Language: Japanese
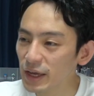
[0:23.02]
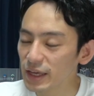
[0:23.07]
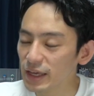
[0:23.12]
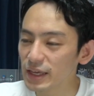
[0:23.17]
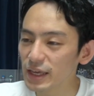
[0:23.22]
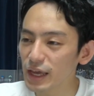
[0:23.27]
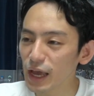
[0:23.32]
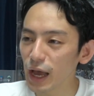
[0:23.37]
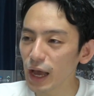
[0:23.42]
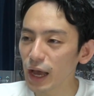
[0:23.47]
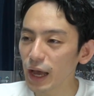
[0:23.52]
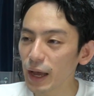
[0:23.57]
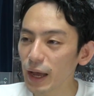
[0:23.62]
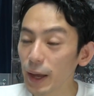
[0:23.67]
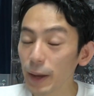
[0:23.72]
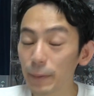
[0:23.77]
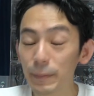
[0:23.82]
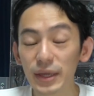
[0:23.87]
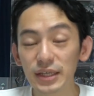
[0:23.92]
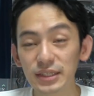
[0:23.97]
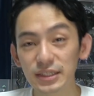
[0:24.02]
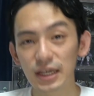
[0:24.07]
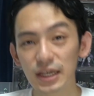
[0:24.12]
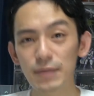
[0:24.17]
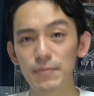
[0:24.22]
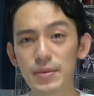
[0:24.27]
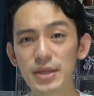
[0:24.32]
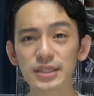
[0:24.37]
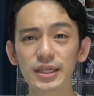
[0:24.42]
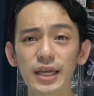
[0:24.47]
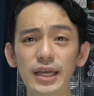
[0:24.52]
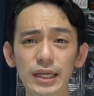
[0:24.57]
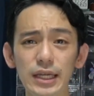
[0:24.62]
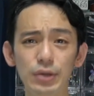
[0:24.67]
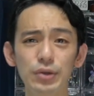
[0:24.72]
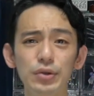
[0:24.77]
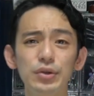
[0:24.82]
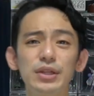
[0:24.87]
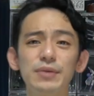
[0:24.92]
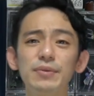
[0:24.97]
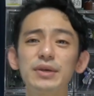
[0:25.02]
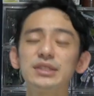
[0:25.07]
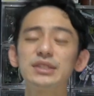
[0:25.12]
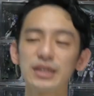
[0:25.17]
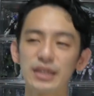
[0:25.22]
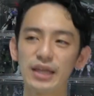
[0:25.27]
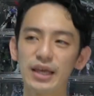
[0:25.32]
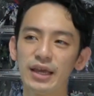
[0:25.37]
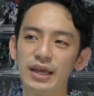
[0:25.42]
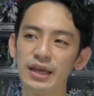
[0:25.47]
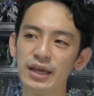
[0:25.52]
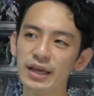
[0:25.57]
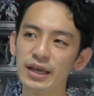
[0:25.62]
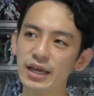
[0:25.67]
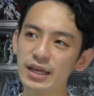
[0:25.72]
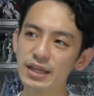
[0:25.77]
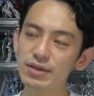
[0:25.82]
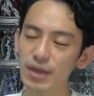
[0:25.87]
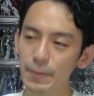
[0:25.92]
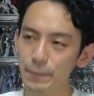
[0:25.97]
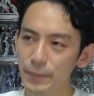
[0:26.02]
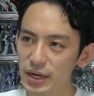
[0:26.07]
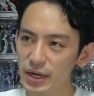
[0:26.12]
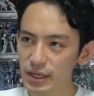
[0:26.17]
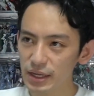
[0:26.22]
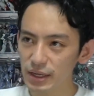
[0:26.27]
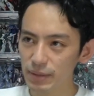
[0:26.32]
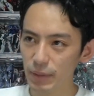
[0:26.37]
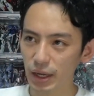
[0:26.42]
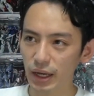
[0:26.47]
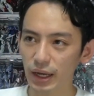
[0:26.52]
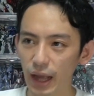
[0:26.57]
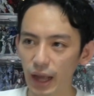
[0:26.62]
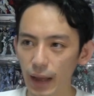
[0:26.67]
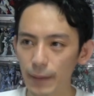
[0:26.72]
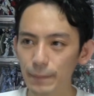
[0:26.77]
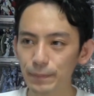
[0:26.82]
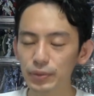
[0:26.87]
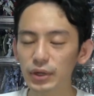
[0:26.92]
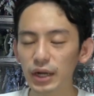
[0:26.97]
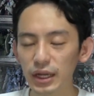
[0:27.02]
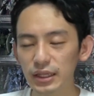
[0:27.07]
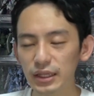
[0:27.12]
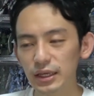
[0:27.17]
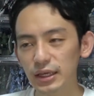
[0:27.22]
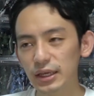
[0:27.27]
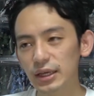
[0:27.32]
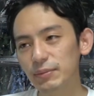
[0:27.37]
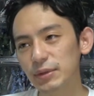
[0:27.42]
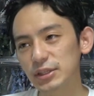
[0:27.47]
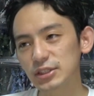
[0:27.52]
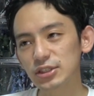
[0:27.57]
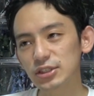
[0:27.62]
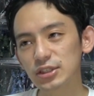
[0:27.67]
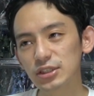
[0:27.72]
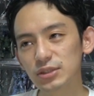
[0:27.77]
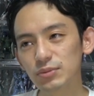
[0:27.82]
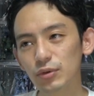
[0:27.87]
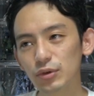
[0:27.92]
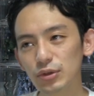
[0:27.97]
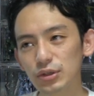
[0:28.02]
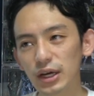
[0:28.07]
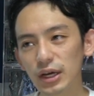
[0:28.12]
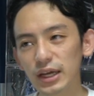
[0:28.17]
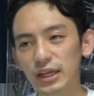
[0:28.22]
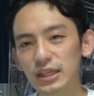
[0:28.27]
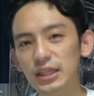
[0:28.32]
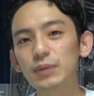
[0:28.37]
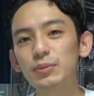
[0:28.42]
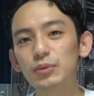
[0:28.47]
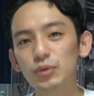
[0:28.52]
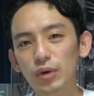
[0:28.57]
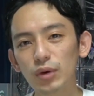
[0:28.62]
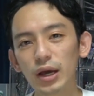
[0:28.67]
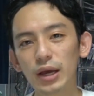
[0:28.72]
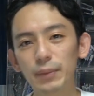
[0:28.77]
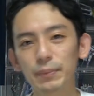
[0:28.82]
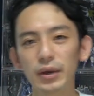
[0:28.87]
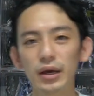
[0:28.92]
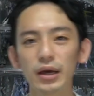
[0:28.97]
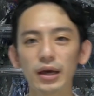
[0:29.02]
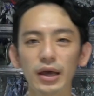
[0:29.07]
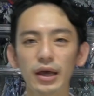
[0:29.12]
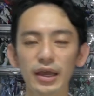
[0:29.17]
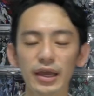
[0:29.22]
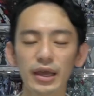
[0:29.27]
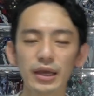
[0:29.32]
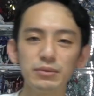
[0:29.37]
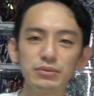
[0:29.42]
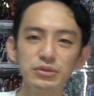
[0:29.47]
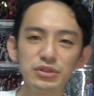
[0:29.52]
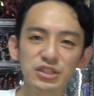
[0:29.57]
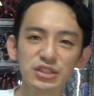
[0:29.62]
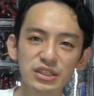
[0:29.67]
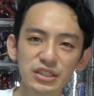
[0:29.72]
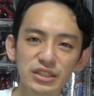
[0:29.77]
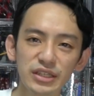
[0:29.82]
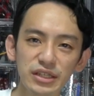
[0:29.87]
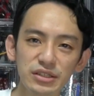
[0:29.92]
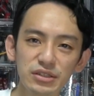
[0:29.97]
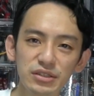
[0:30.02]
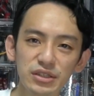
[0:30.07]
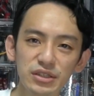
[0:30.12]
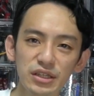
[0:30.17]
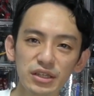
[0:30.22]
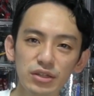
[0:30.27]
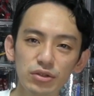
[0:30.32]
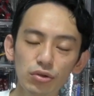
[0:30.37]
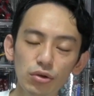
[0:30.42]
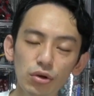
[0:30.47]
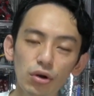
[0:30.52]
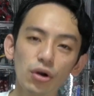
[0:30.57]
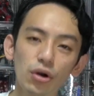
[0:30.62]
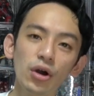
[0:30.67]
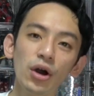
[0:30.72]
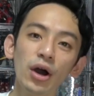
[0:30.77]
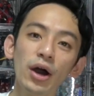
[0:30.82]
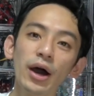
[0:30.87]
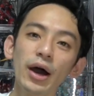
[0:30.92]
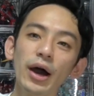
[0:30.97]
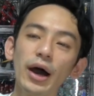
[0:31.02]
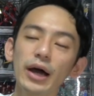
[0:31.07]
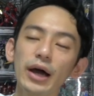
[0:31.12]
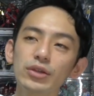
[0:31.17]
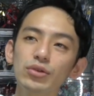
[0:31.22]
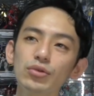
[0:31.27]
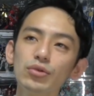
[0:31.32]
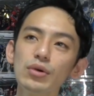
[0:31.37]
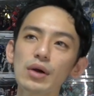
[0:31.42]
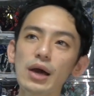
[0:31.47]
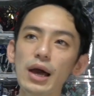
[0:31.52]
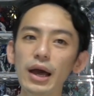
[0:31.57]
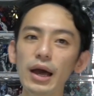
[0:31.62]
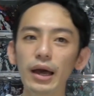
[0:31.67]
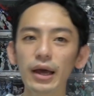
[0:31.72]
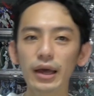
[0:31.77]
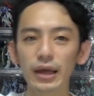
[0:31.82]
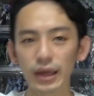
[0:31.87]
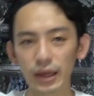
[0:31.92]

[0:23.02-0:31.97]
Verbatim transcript: いやーめちゃめちゃいろいろ出ましたね。やっぱり、まあ、ガンプラで、まあ、注目アイテムはやっぱ エムジーエスディー と、あとは